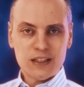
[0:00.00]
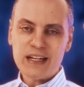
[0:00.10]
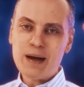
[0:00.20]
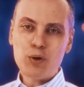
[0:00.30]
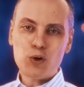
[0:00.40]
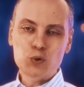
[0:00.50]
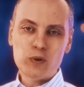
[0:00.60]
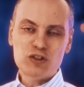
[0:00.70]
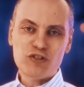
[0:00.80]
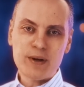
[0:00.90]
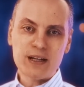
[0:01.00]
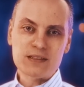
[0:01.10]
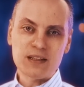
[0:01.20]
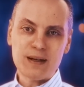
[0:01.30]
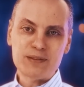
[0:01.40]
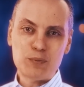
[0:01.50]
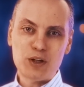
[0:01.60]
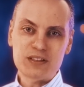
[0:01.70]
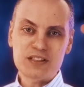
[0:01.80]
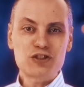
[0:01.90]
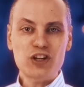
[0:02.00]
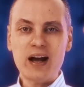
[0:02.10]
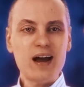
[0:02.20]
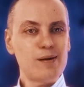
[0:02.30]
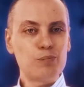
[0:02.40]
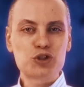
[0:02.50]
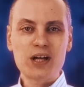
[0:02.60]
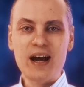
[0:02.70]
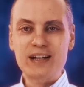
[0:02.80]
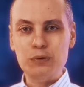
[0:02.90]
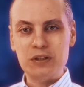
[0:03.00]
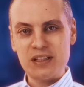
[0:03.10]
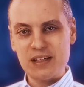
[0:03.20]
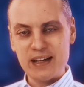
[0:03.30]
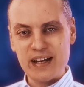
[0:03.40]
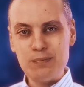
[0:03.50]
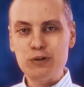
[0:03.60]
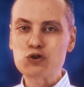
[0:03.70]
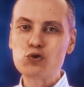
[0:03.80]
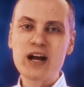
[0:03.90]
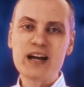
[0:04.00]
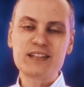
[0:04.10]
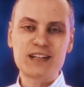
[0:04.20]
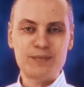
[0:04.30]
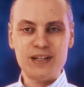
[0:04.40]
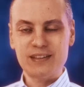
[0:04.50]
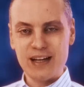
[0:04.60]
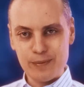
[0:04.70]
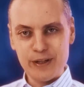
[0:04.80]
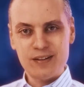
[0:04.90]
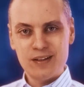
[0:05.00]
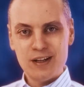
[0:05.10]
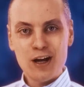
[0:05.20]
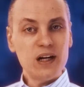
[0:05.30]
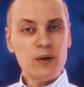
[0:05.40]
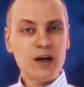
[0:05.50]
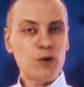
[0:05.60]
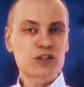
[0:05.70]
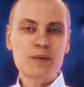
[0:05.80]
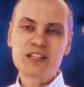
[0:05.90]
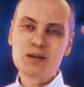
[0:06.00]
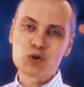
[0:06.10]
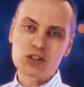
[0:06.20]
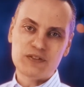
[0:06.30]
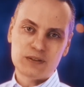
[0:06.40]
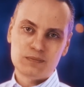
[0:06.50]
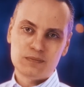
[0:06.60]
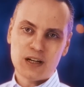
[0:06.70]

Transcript: اللي جنب عضويته في مجلس نقابه المهندسين شغال مساعد لوزير التعليم لشؤون هيئه الابنيه التعليميه واللواء حسام الدين مصطفى